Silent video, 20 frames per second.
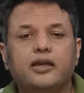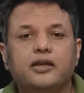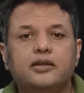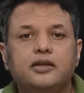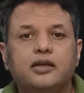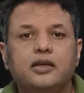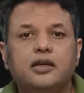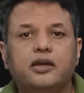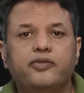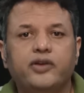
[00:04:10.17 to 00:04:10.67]
कि
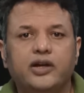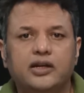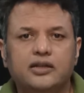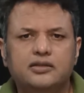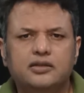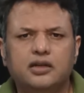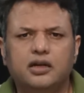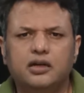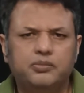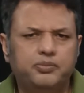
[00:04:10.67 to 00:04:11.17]
जी कि
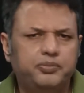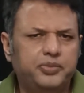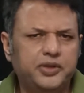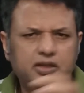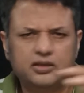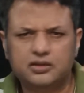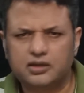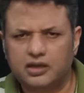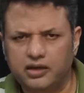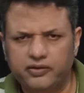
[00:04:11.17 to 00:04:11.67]
अफ़गानिस्तान
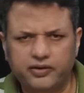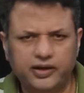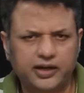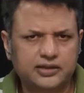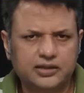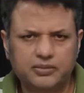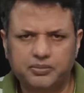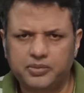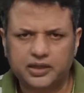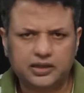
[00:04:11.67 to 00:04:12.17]
पीस के
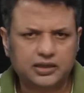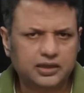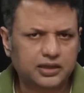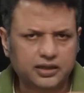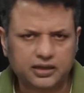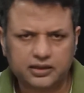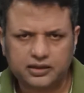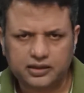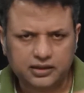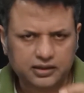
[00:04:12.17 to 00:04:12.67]
हवाले से बातें
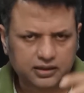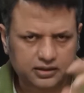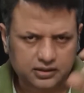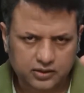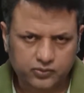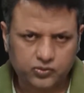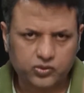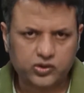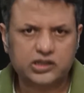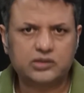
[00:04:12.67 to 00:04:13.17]
करते
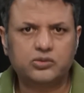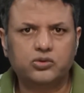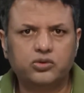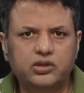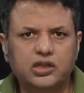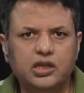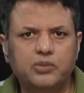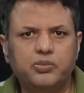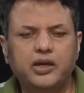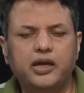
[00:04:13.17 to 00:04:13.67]
करते वो इस
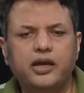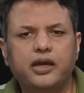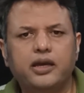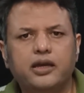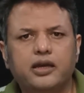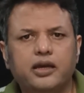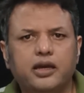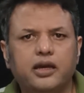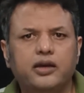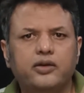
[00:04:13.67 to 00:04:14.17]
नुकते पे
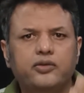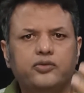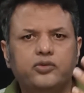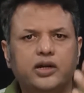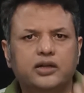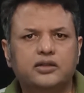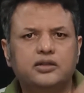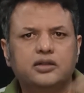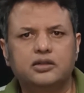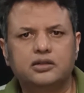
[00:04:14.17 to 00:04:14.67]
आए कि
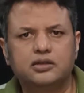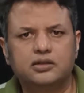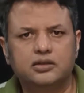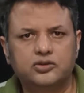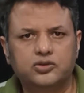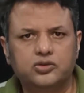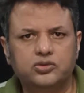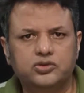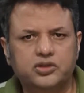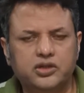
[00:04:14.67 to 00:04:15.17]

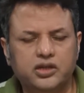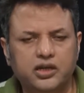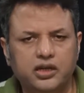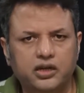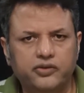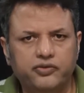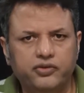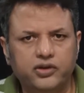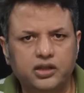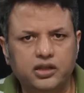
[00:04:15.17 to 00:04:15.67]
डॉक्टर जो
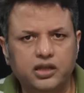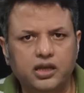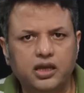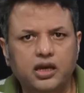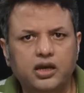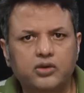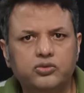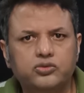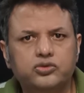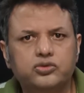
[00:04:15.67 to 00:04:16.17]
शकील अफरीदी
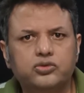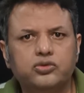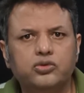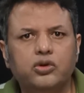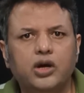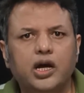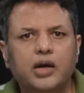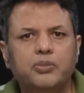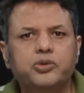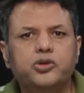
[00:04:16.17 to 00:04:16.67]
है
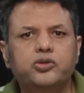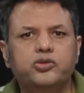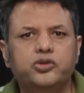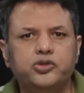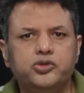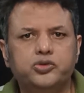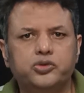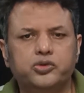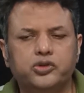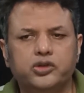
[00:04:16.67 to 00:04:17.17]
उसको आप क्यों
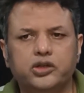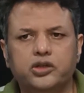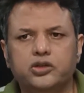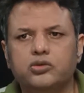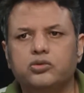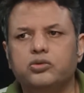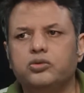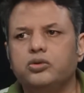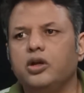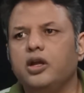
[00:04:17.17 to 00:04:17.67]
नहीं छोड़ रहे
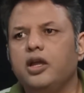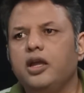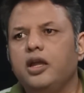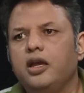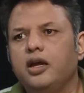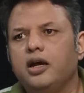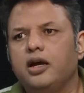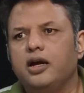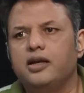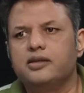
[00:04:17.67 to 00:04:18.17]
तो
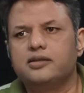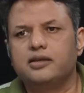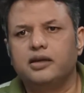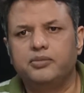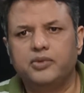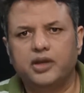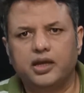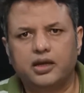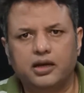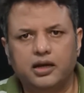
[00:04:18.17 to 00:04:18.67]
खान
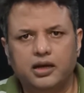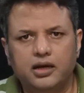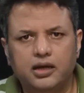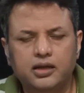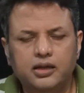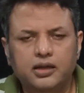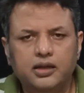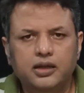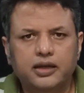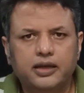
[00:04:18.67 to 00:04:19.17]
साहब ने कहा
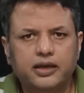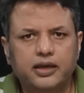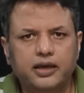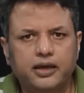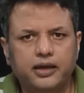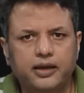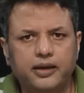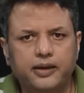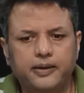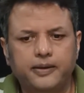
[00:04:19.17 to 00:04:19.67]

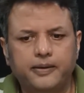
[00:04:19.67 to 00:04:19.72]
कि